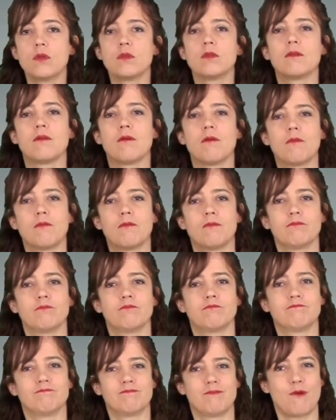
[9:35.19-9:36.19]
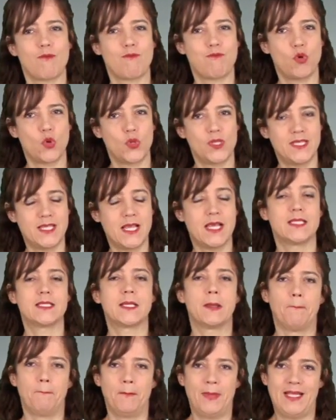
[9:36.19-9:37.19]
Sie sind zum
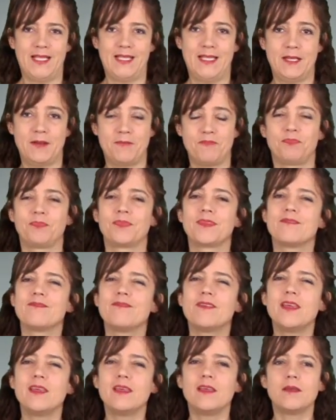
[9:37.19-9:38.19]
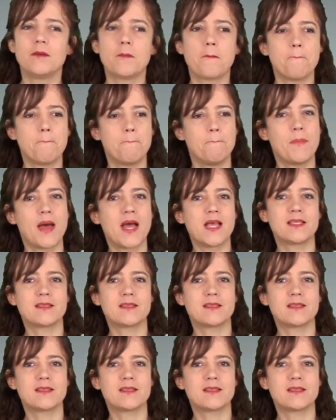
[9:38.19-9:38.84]
Architekten der deutschen Einheit geworden.